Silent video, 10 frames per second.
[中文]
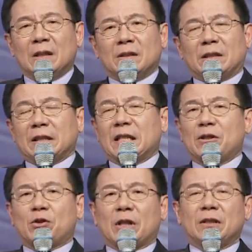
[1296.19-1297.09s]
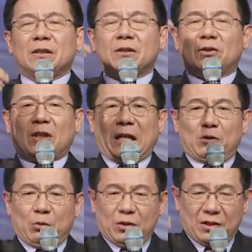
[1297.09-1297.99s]
今天神叫他
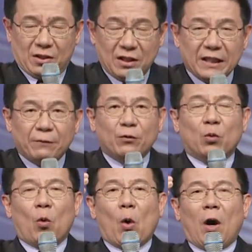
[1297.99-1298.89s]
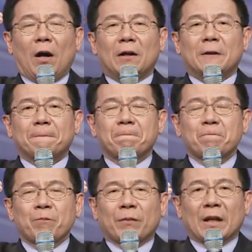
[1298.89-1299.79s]
从死里复活，
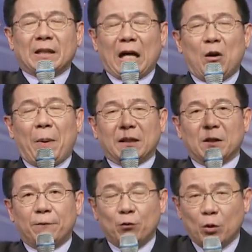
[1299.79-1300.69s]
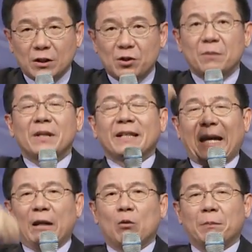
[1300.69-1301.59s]
然后把那个复活的生命
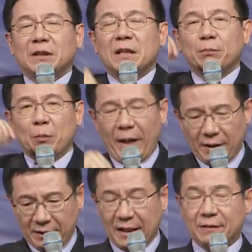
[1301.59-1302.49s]
给了我们这些不配的人，